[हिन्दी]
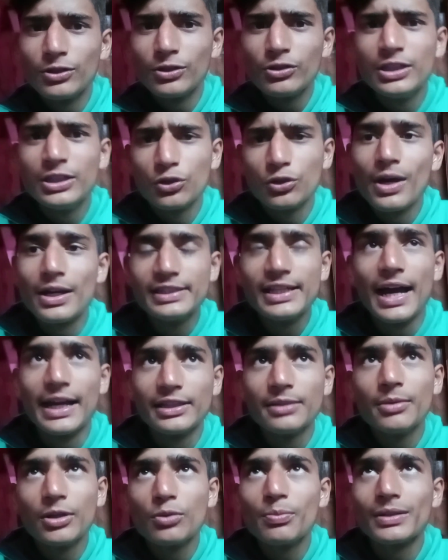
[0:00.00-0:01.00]
तो नीचे को ऐसे
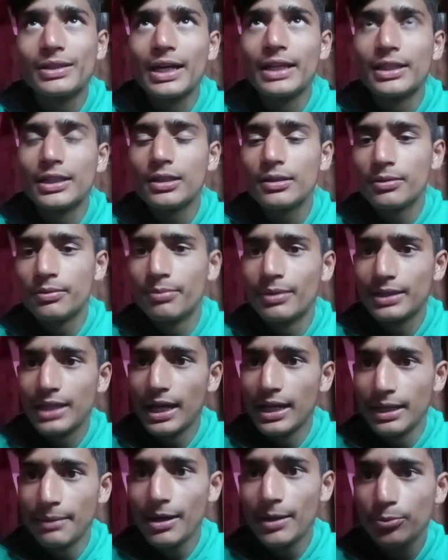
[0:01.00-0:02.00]
आया था मेरे को पता था
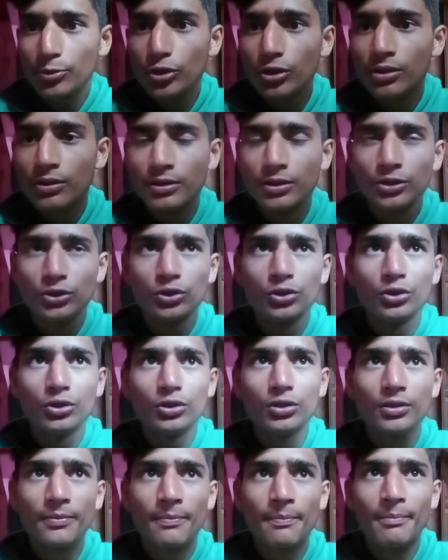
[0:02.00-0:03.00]
बताया ना मैं आपको
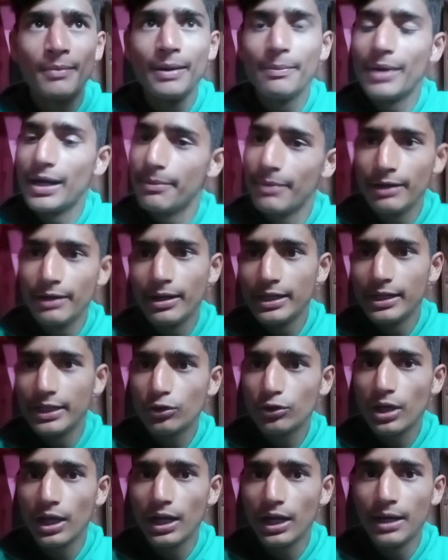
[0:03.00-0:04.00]
तो मैं बैडमिंटन
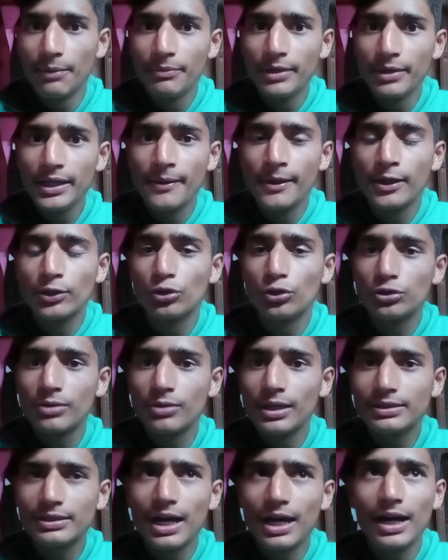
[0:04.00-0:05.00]
वनडे तो खेला हमने तो
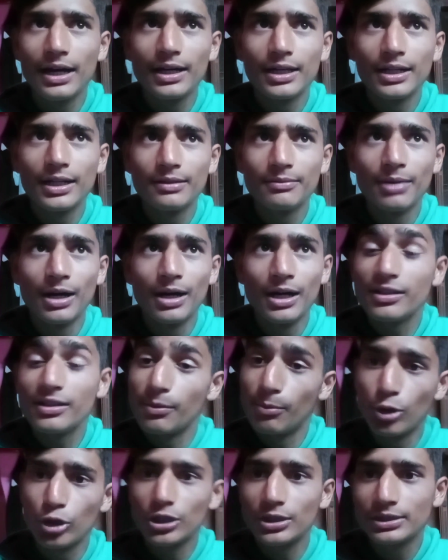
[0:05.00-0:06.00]
उसके बाद सागर भाई
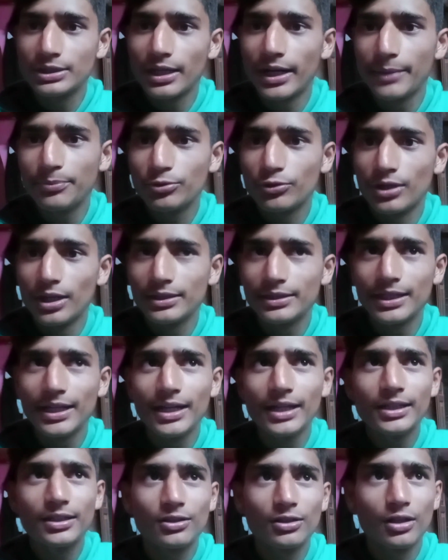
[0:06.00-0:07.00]
बहुत अच्छा रैप सुनाता
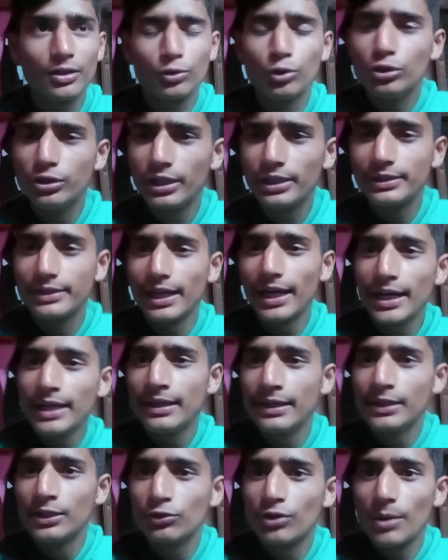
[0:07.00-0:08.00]
है और खुद लिखता
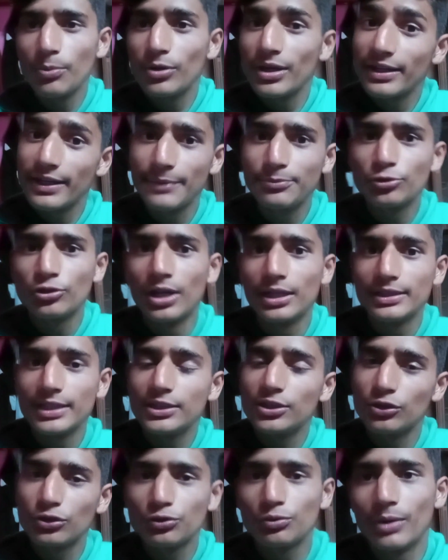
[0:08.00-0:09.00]
है तो आपको एक रैप सुनाता
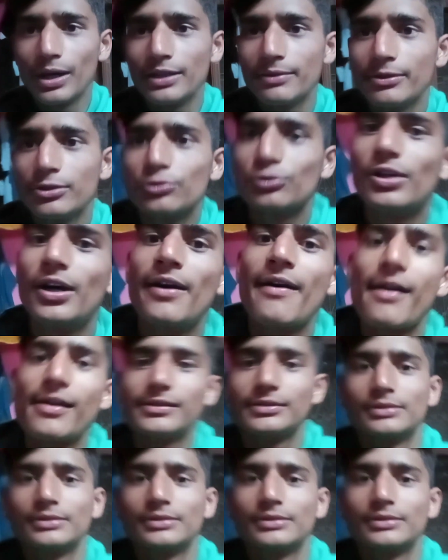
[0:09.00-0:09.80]
है चलो सुन भाई सुना